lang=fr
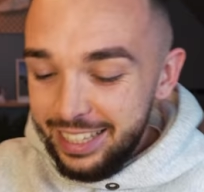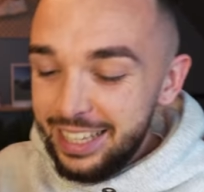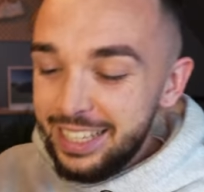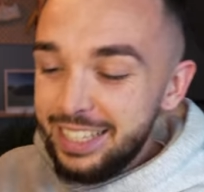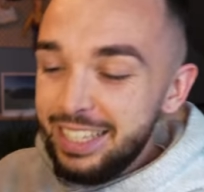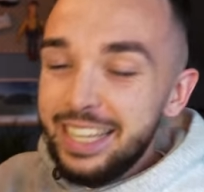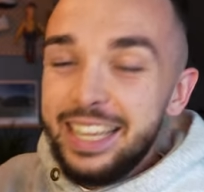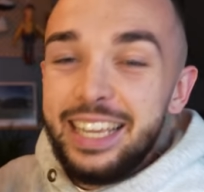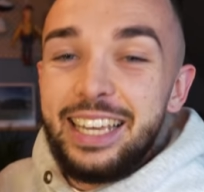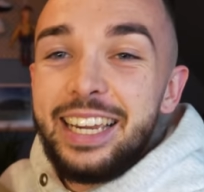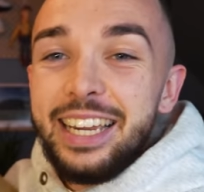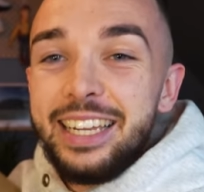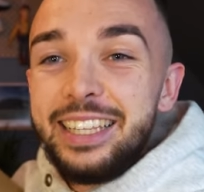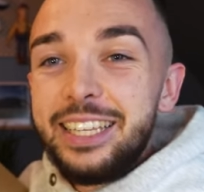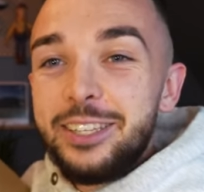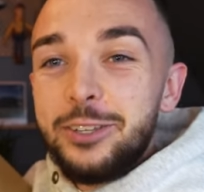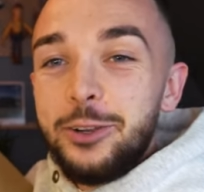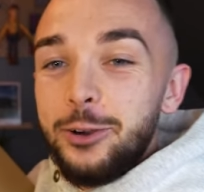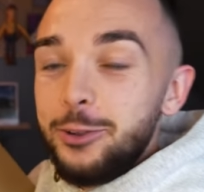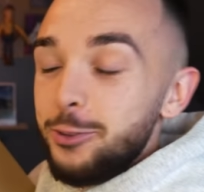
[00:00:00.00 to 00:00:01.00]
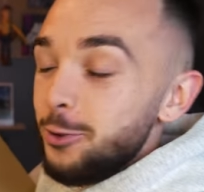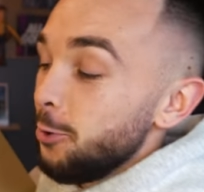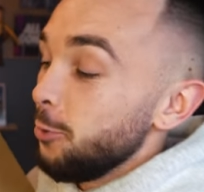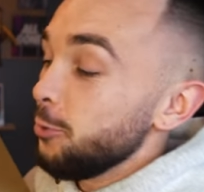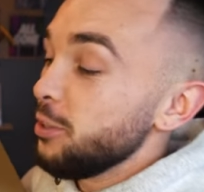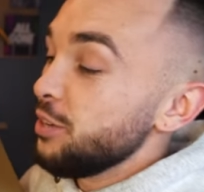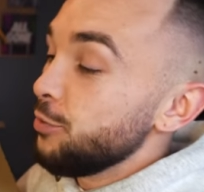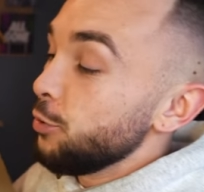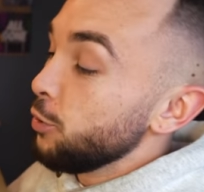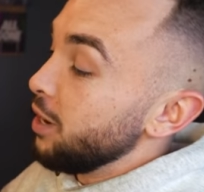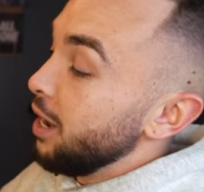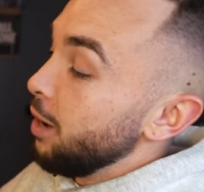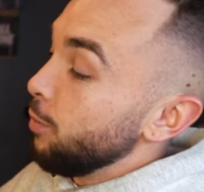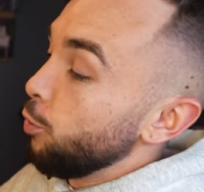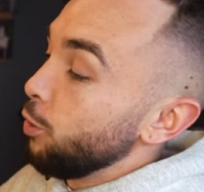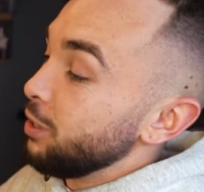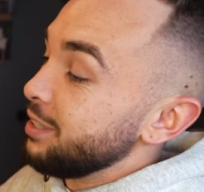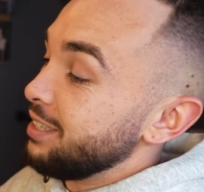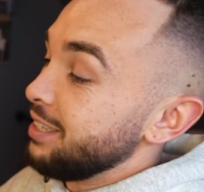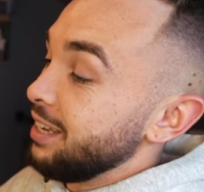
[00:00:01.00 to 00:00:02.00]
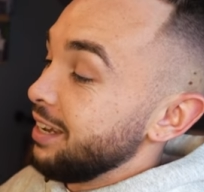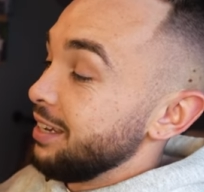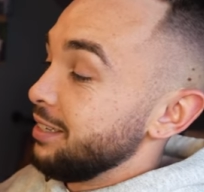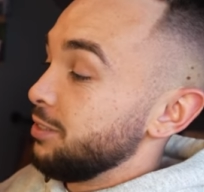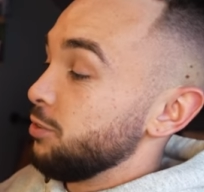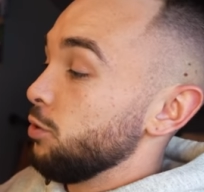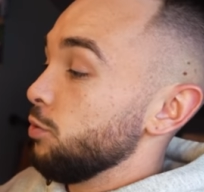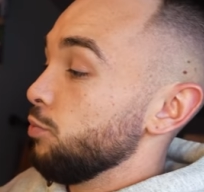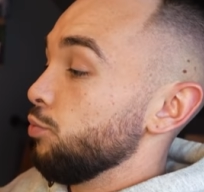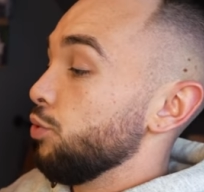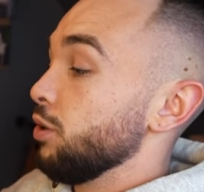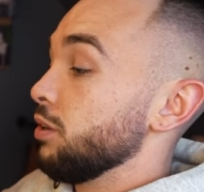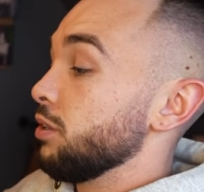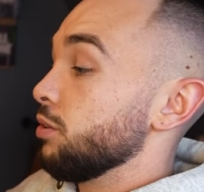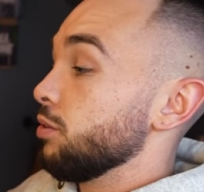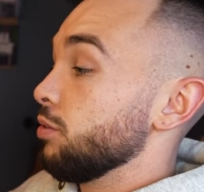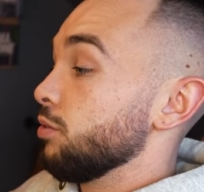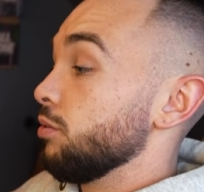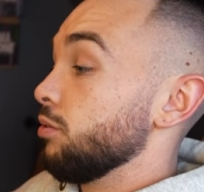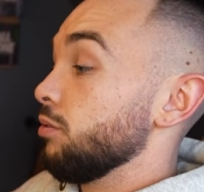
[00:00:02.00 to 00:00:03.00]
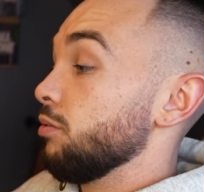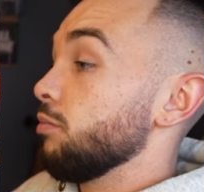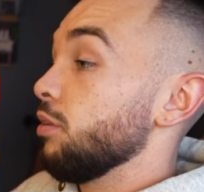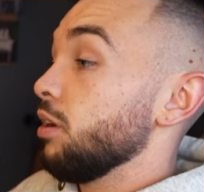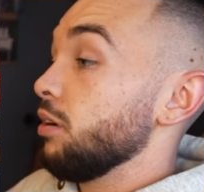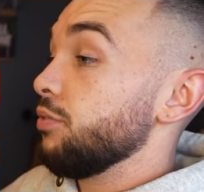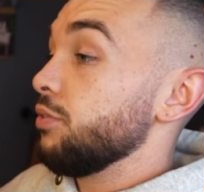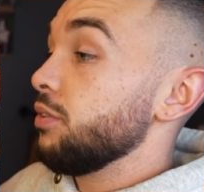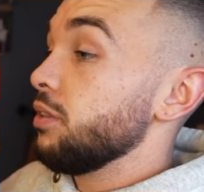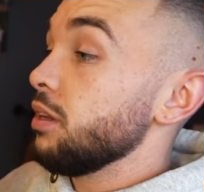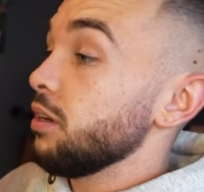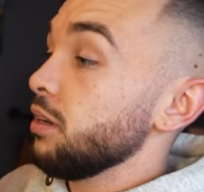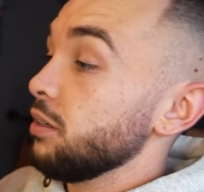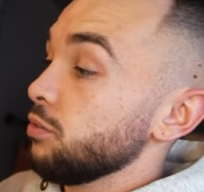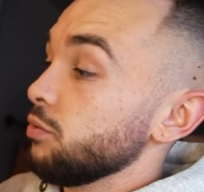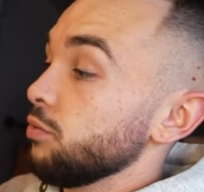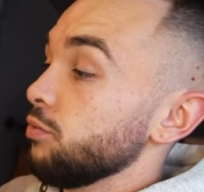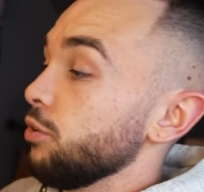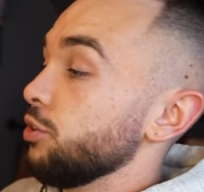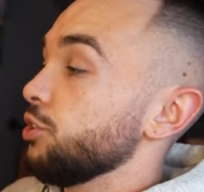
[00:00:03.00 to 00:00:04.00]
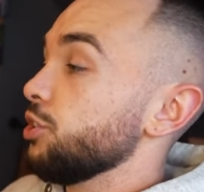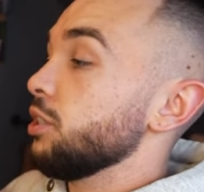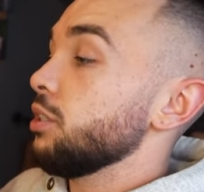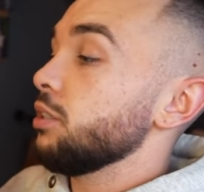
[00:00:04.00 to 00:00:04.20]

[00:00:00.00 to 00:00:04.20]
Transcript: Yeezy Knit Runner. Au niveau de la boîte, ça reste une boîte euh, bah, fidèle à ce qu'on voit chez